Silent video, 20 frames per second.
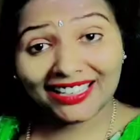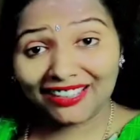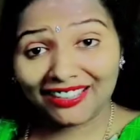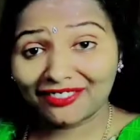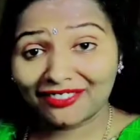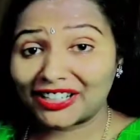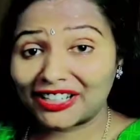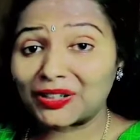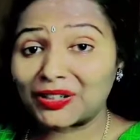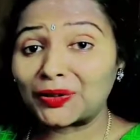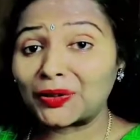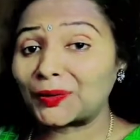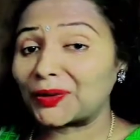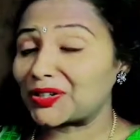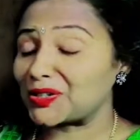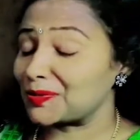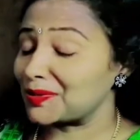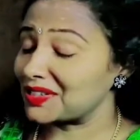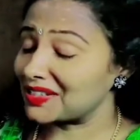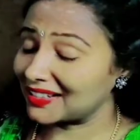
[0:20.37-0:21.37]
நீங்கள் ஃப்ரண்ட் லோட்
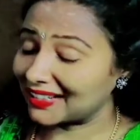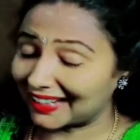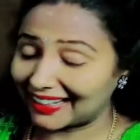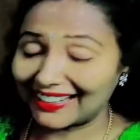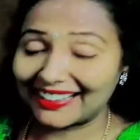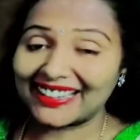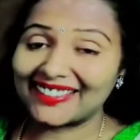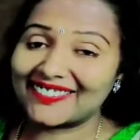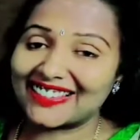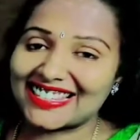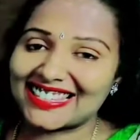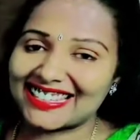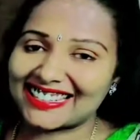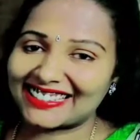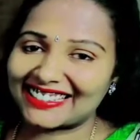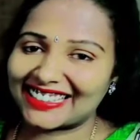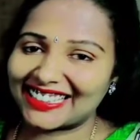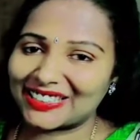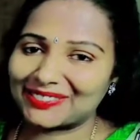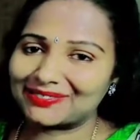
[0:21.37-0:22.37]
வாஷிங் மிஷின் ஆல்ரெடி
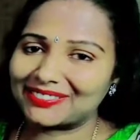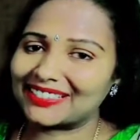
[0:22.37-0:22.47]
வச்சுருந்தீங்க